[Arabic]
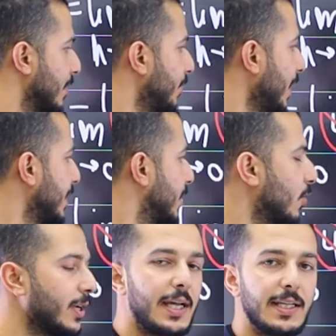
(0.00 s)
في عندي
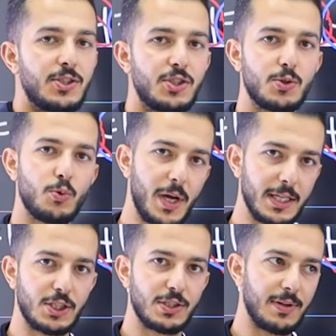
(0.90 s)
هون اتش
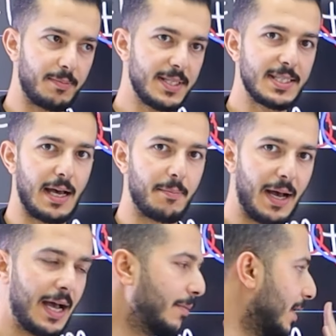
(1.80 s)
واتش فبنسحب
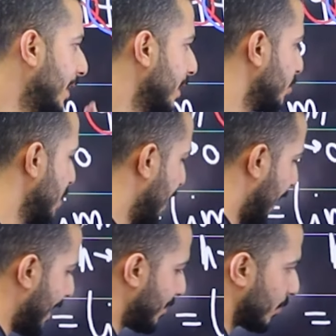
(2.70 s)
عامل ايش
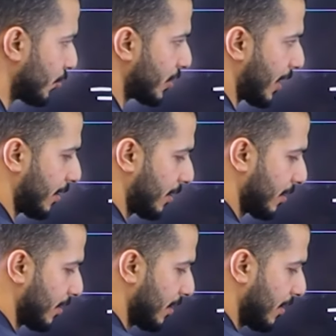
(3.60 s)
عامل مشترك
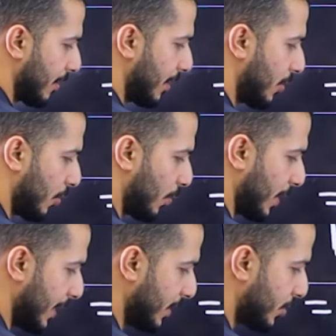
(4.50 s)
اللي هو
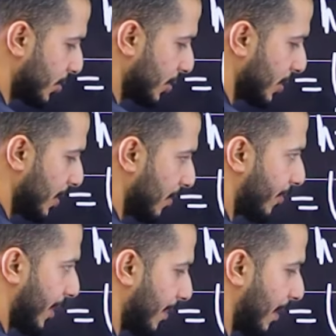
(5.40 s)
اتش
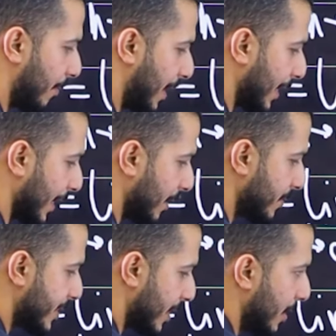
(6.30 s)
فراح يضل معي
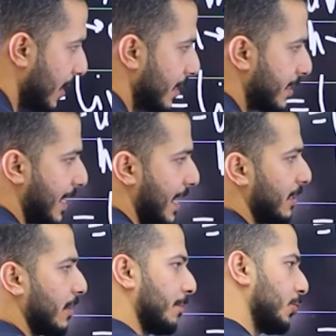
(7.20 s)
5
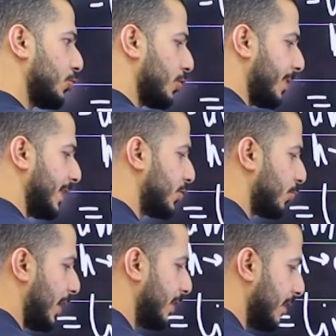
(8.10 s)
زائد بنشطب اتش
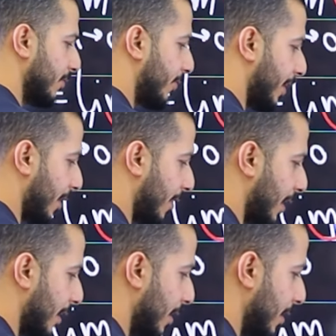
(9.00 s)
وحده فراح
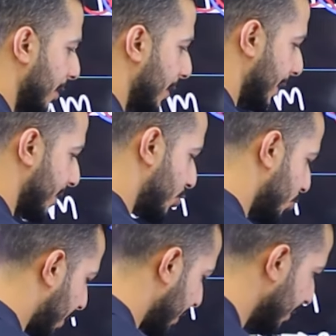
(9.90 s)
يضل
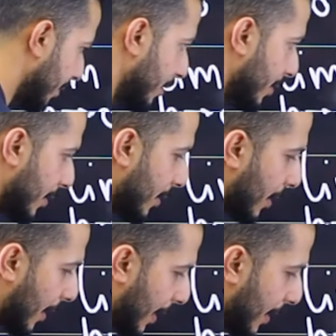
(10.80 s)
اتش وحده
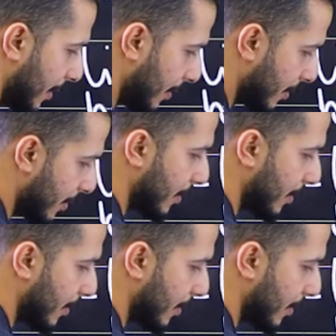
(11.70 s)
على